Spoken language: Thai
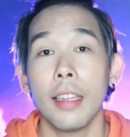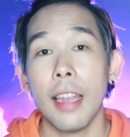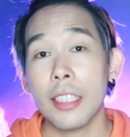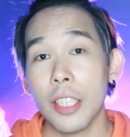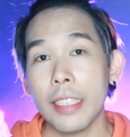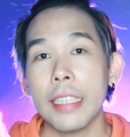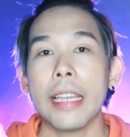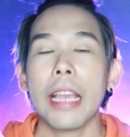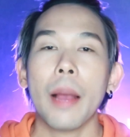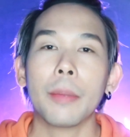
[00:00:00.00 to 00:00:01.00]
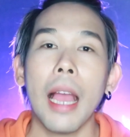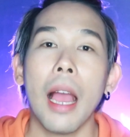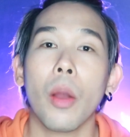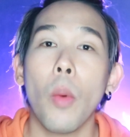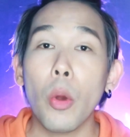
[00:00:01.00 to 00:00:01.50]
และเช่นเคยครับถ้า
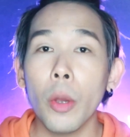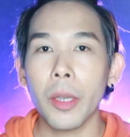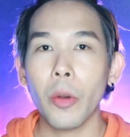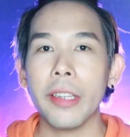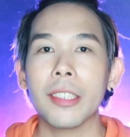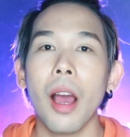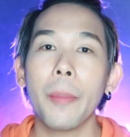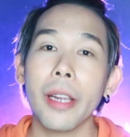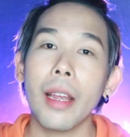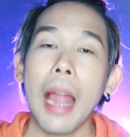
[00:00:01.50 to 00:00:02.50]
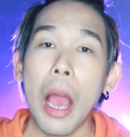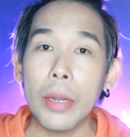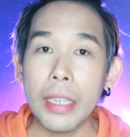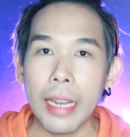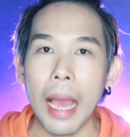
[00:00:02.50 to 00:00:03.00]
หากว่าคุณเป็นคนที่ชอบเรื่องราว
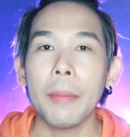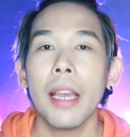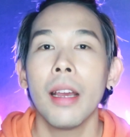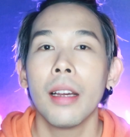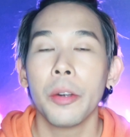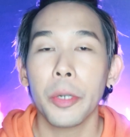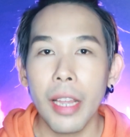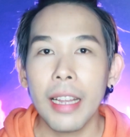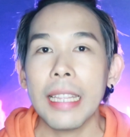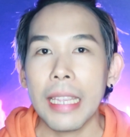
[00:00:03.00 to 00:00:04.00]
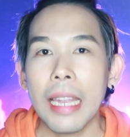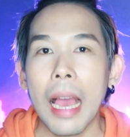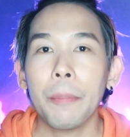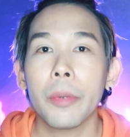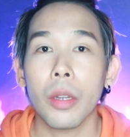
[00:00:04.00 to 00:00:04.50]
ลึกลับเรื่องลี้
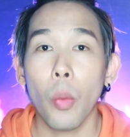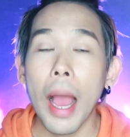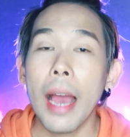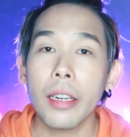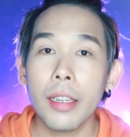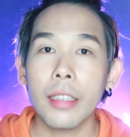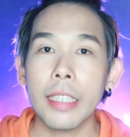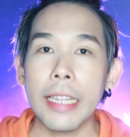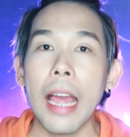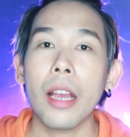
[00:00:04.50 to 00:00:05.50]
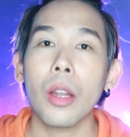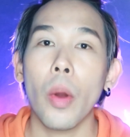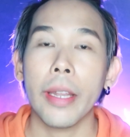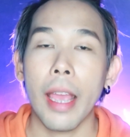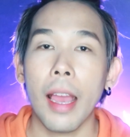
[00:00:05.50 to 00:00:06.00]
ลับหรือว่าเรื่องที่น่ากลั
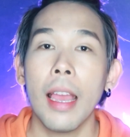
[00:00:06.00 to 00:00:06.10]
วเนี่ย